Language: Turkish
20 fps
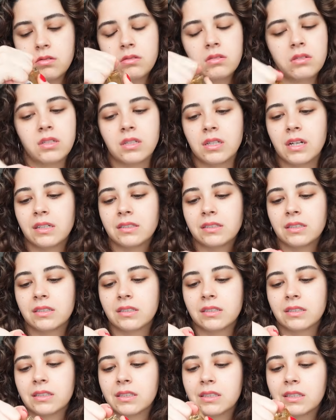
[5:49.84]
İstersen
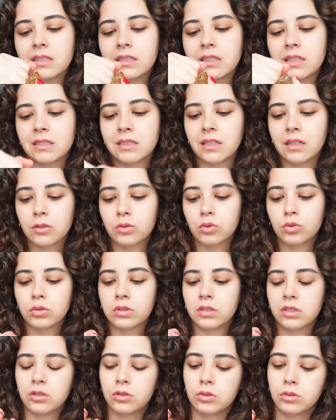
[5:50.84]
ıslak istersen kuru
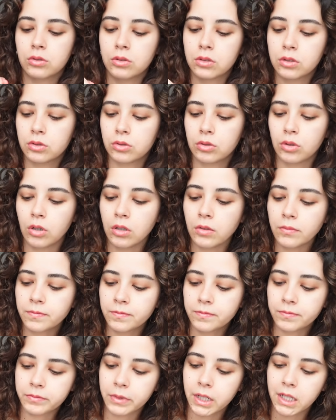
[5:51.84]
saça uygula diyor.
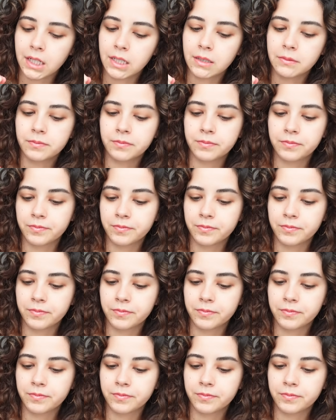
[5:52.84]
Bakalım.